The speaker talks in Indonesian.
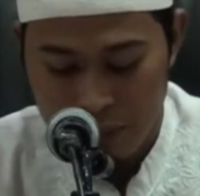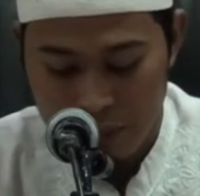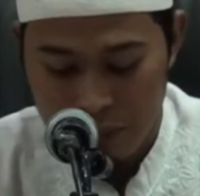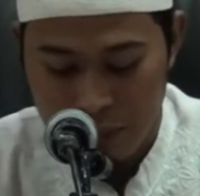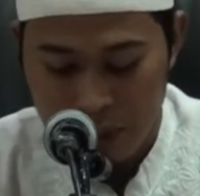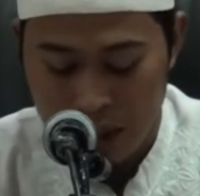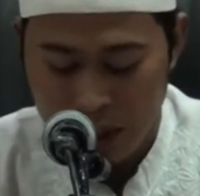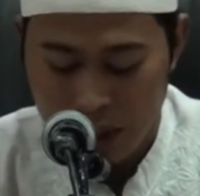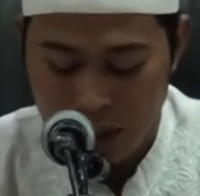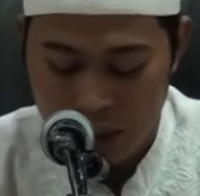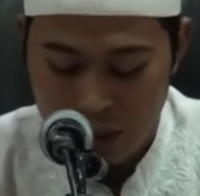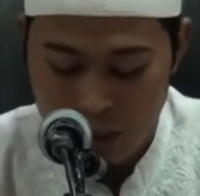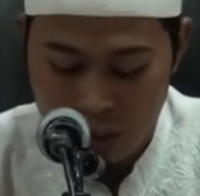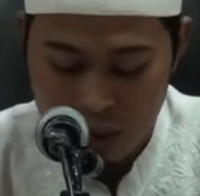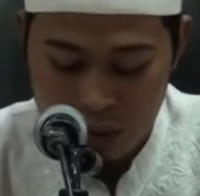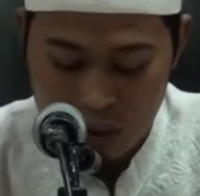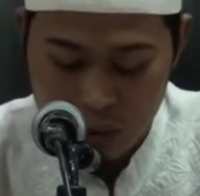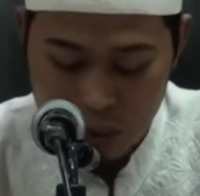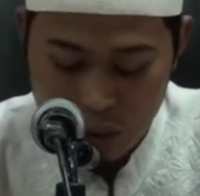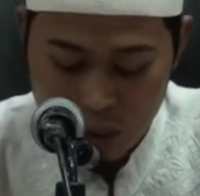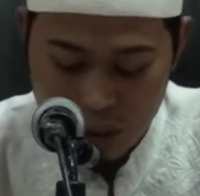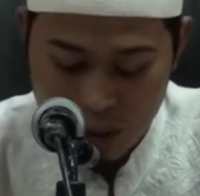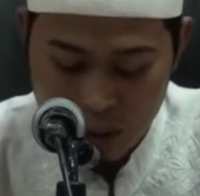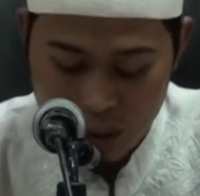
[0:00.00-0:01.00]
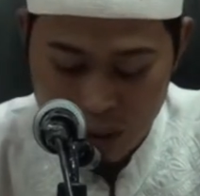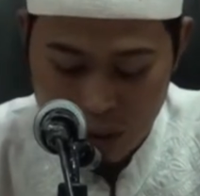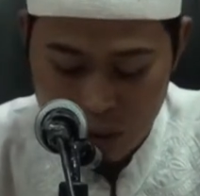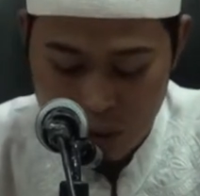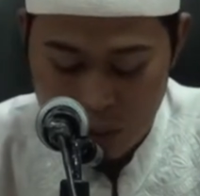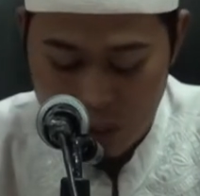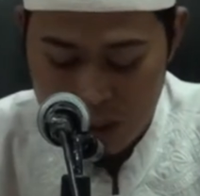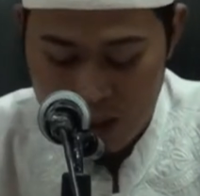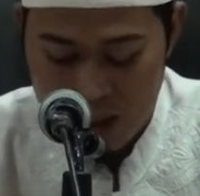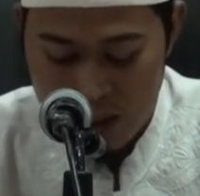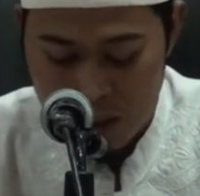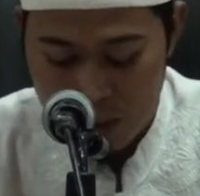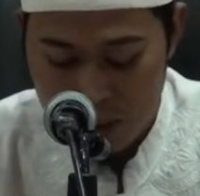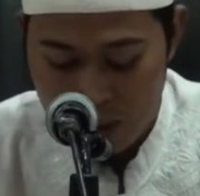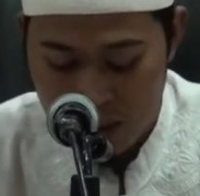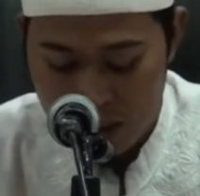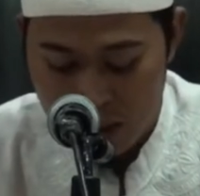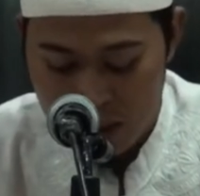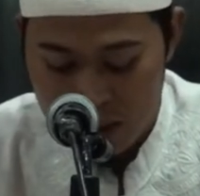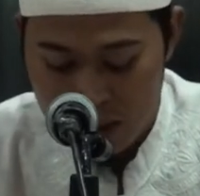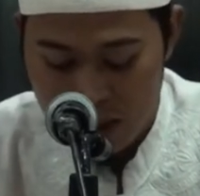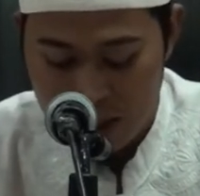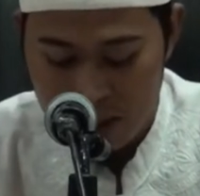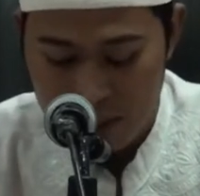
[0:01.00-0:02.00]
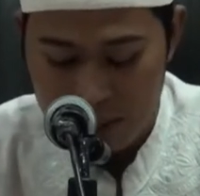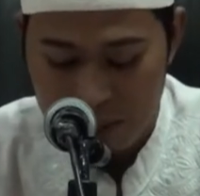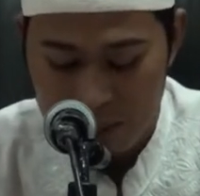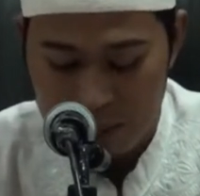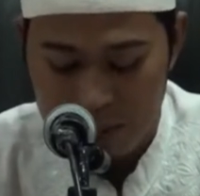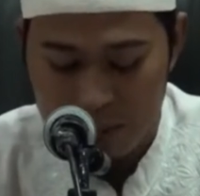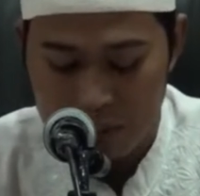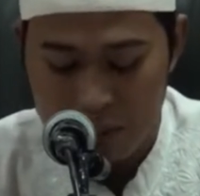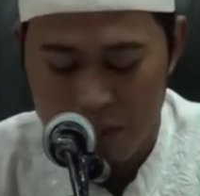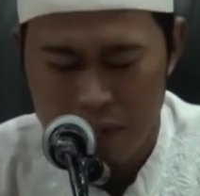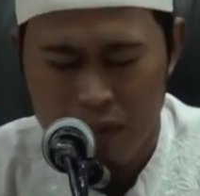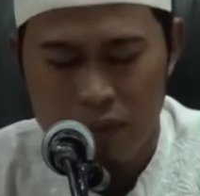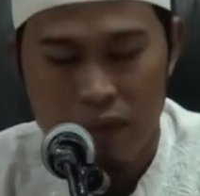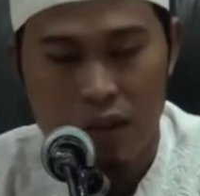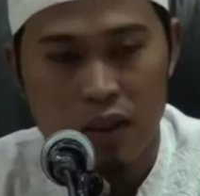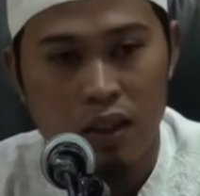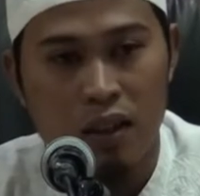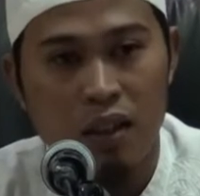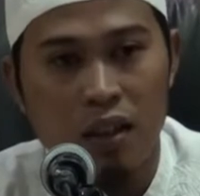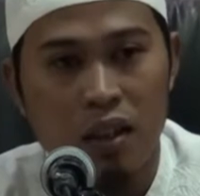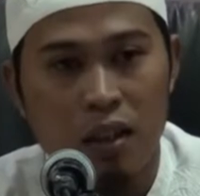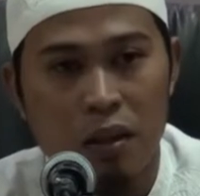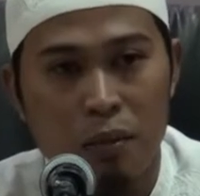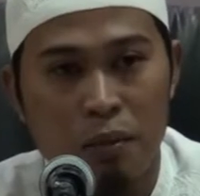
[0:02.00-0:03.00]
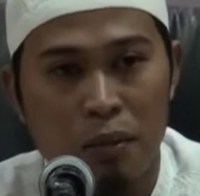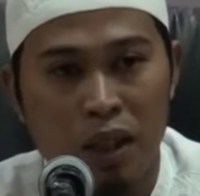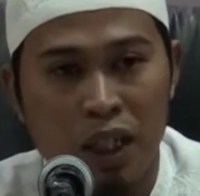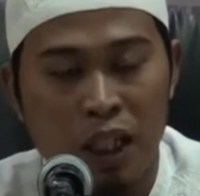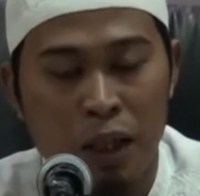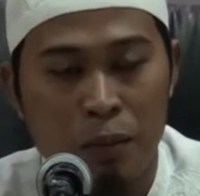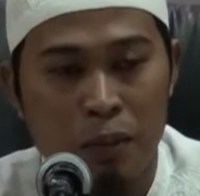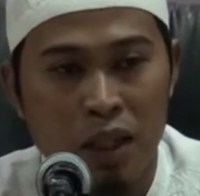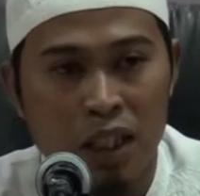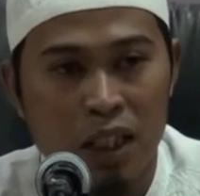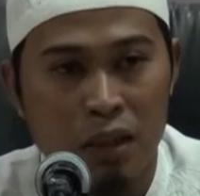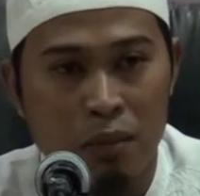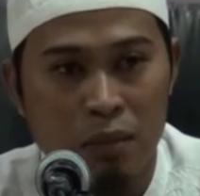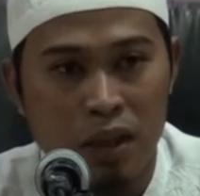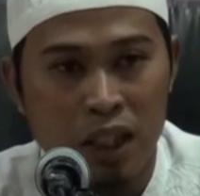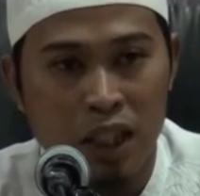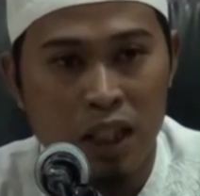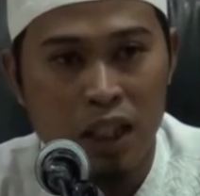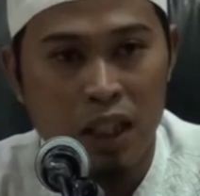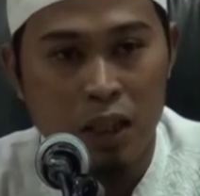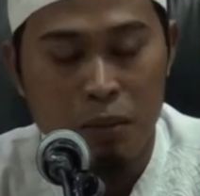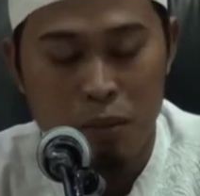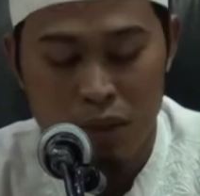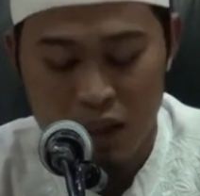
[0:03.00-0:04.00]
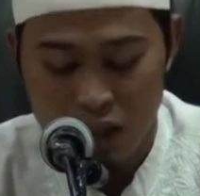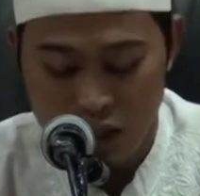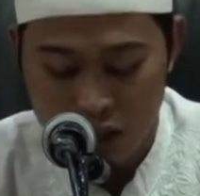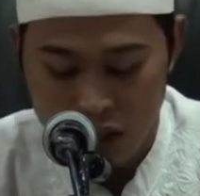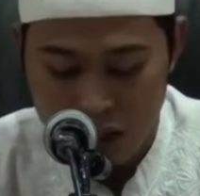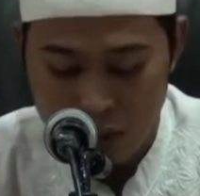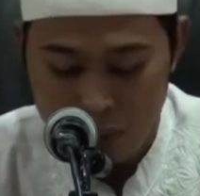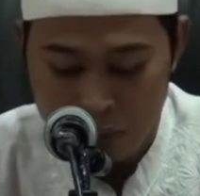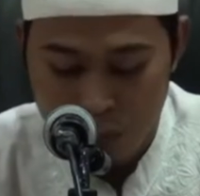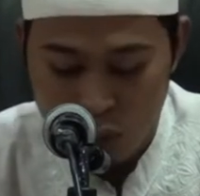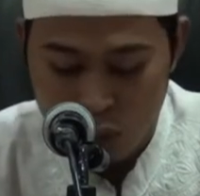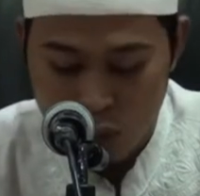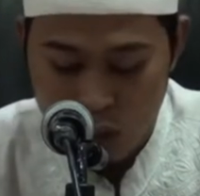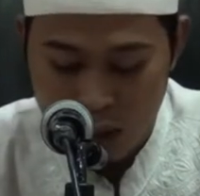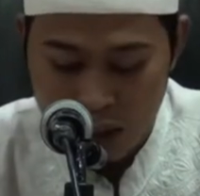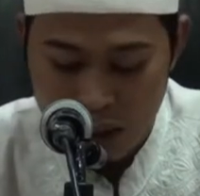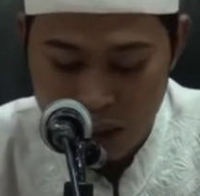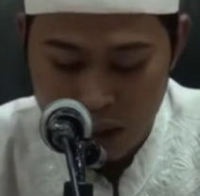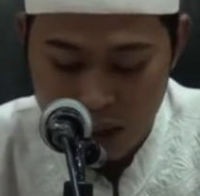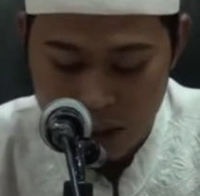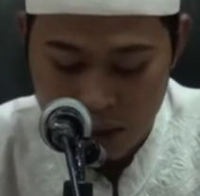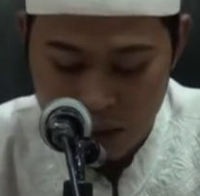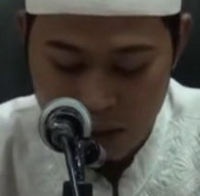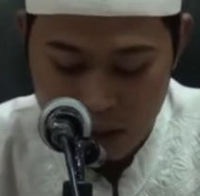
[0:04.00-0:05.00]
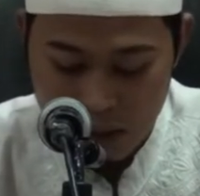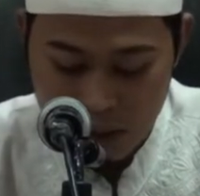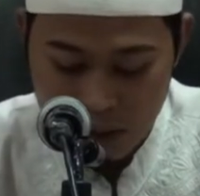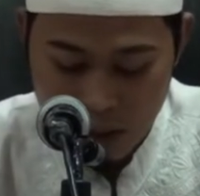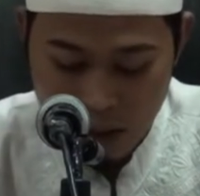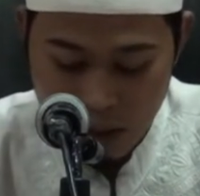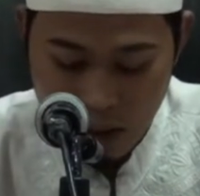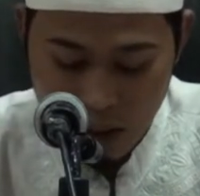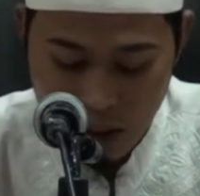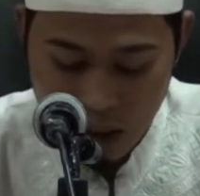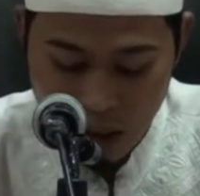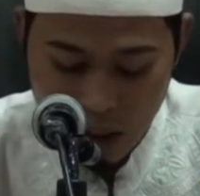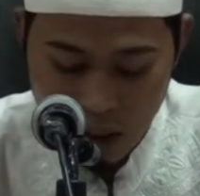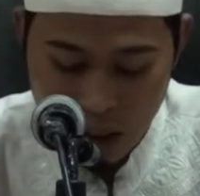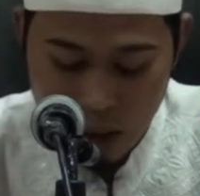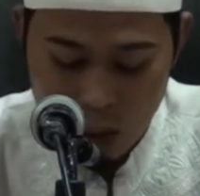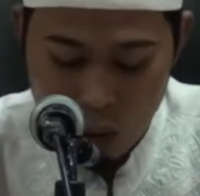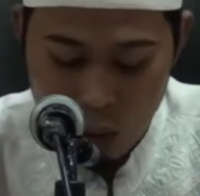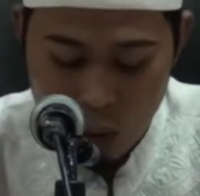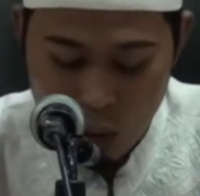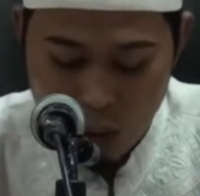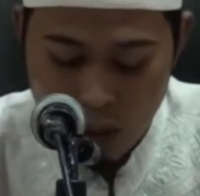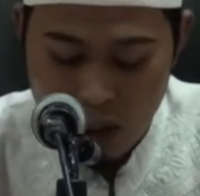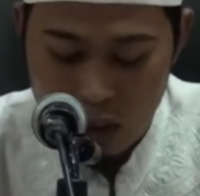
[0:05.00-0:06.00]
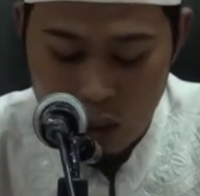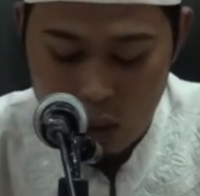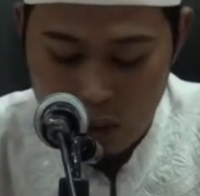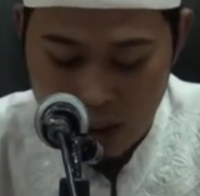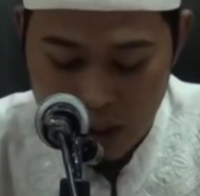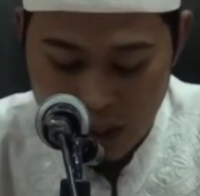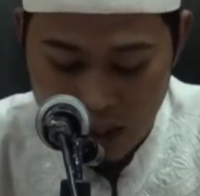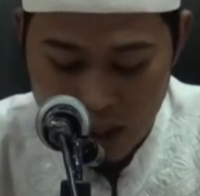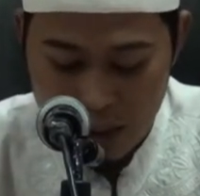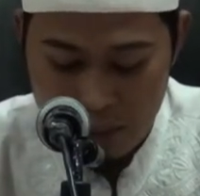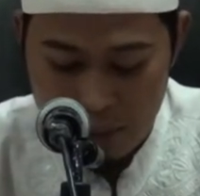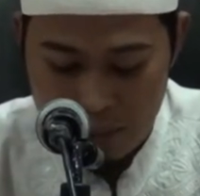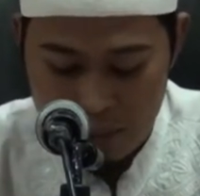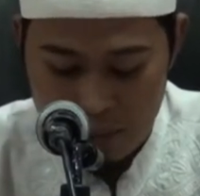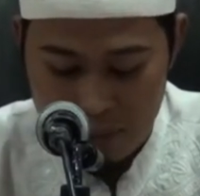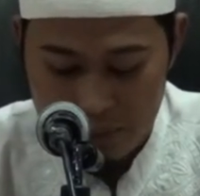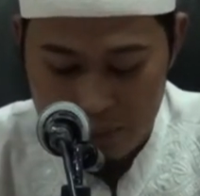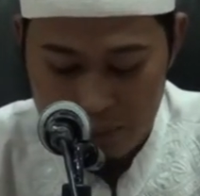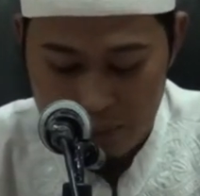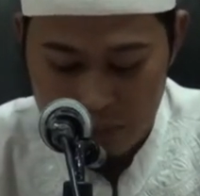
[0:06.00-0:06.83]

para ahlus sunnah wal jamaah bagaimana mereka mentadaburi Al-Quranul Karim